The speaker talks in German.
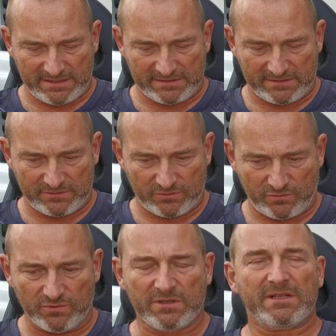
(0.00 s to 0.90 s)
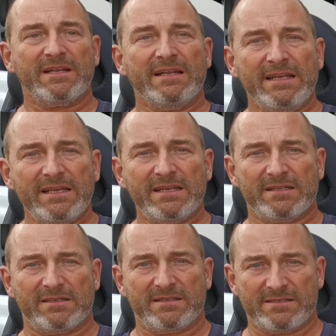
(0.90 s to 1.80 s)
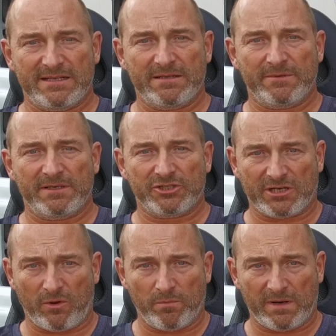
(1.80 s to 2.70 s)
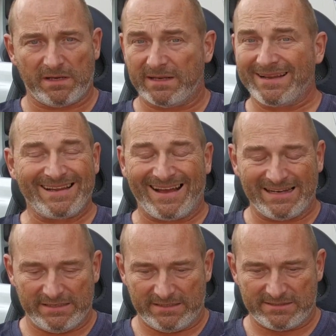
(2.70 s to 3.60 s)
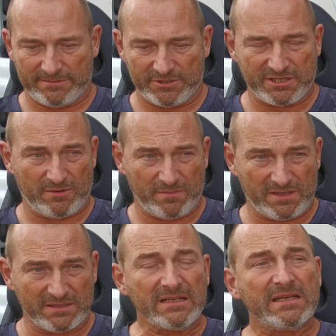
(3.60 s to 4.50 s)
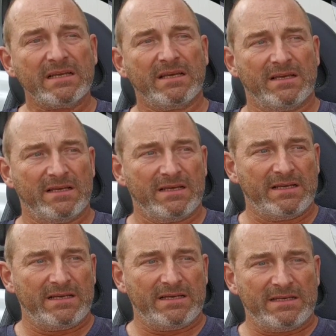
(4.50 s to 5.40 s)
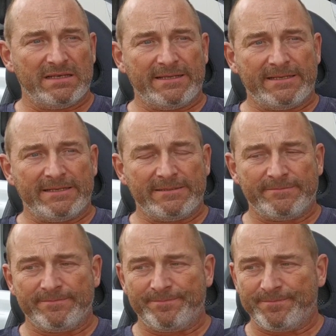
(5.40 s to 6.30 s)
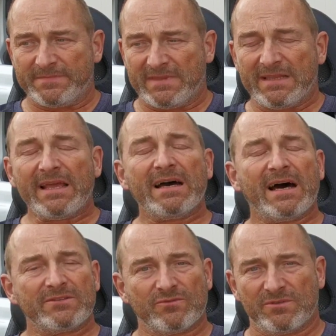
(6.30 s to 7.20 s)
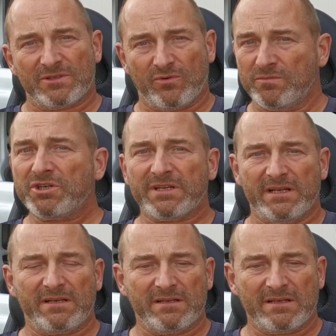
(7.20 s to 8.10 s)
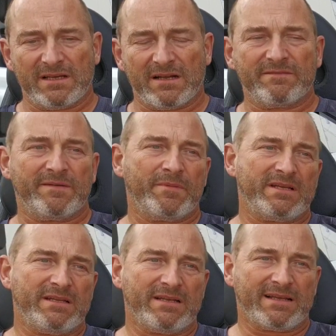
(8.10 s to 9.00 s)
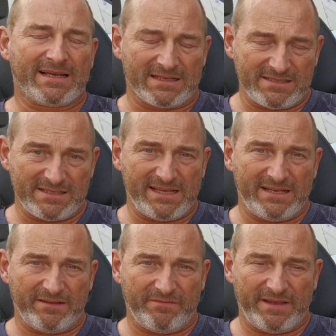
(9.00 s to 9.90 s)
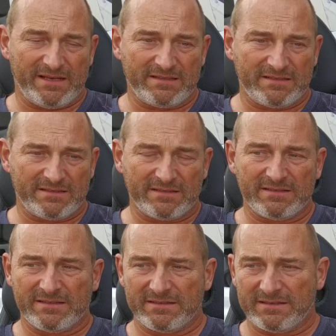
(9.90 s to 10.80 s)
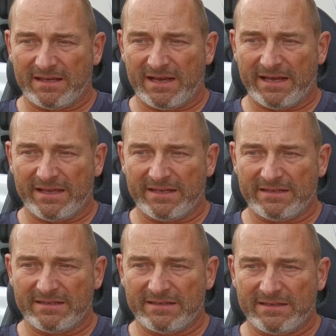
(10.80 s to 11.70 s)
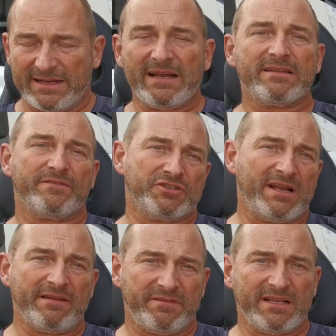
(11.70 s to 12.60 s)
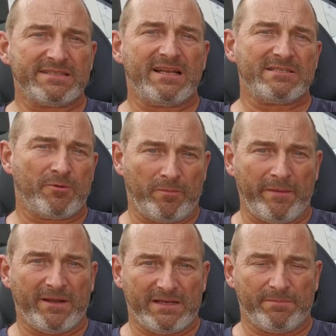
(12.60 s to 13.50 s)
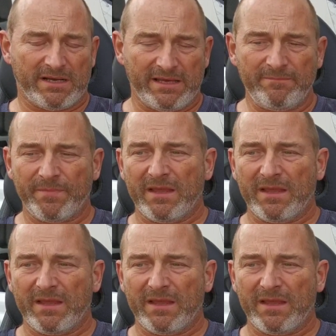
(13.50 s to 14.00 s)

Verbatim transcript: hat und nicht selber schrauben kann, gar nicht selber schrauben kann, ähm, der hat unter Umständen, gerade wenn man ihn ganzjährig fährt, äh, ein relativ schnell ein finanzielles Problem an der Backe.